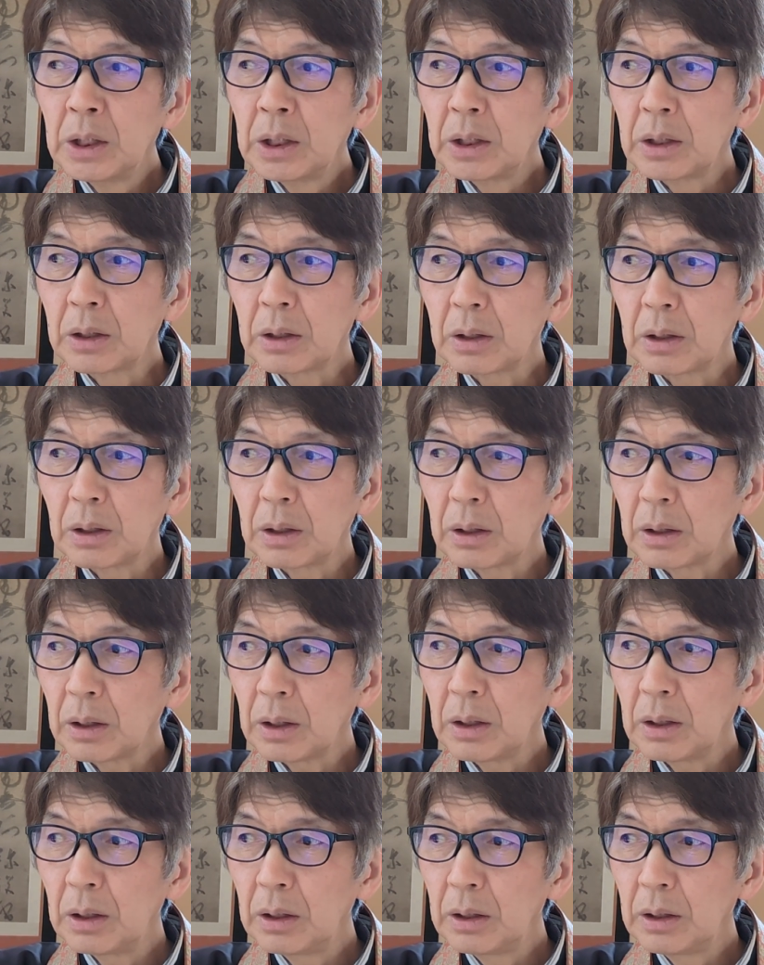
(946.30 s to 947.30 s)
それか
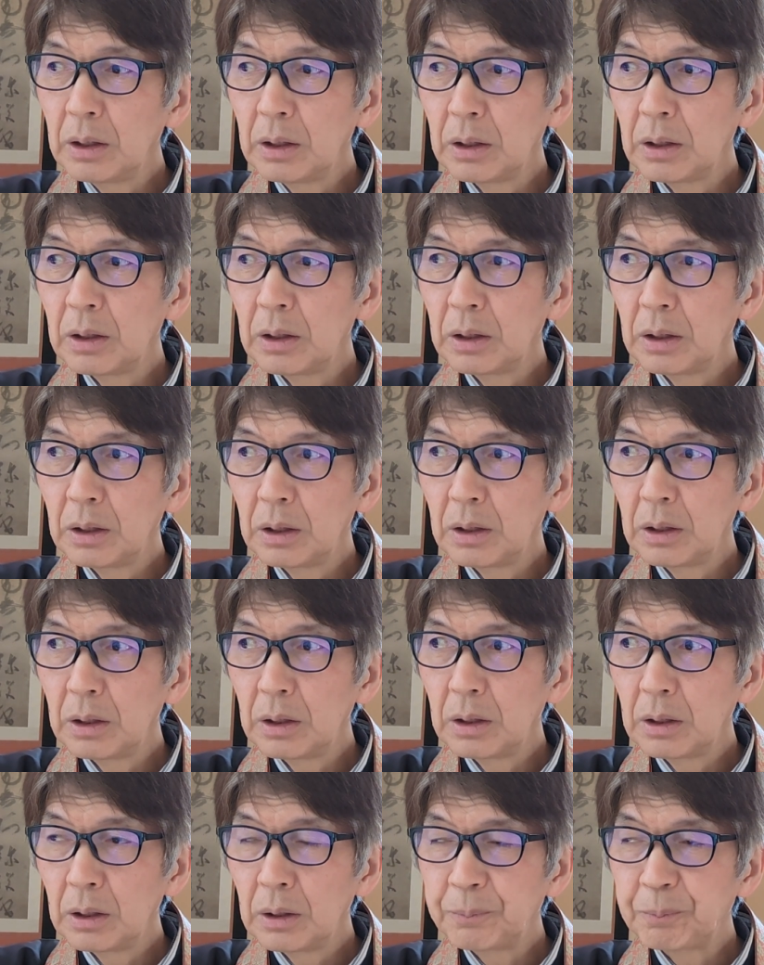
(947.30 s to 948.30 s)
ら、
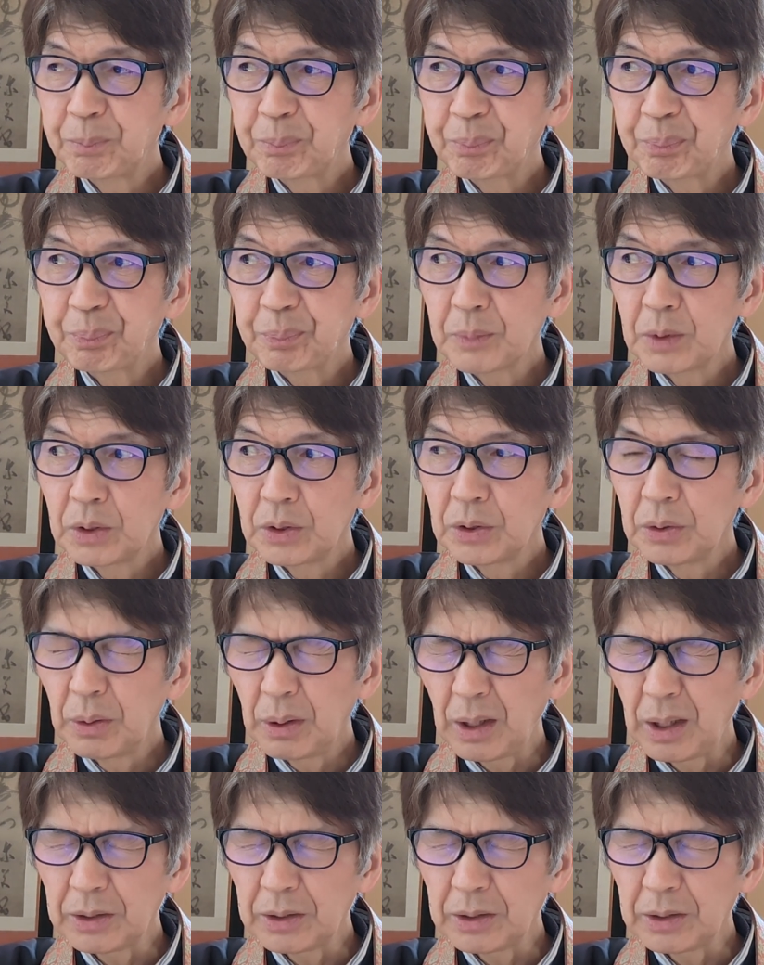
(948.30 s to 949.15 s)
えー、